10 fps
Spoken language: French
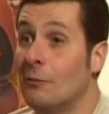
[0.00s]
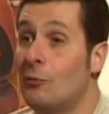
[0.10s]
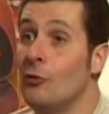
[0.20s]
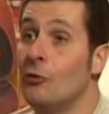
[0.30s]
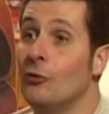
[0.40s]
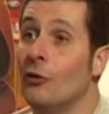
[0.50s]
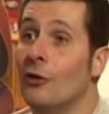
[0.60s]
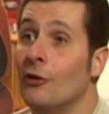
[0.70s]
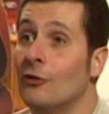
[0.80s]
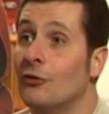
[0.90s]
plus
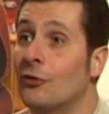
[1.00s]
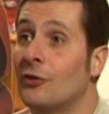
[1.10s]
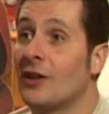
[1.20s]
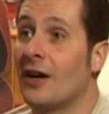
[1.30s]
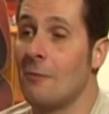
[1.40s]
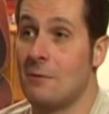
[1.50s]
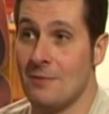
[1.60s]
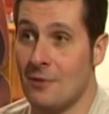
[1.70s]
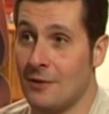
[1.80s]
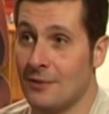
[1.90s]
euh, je tire rapidement,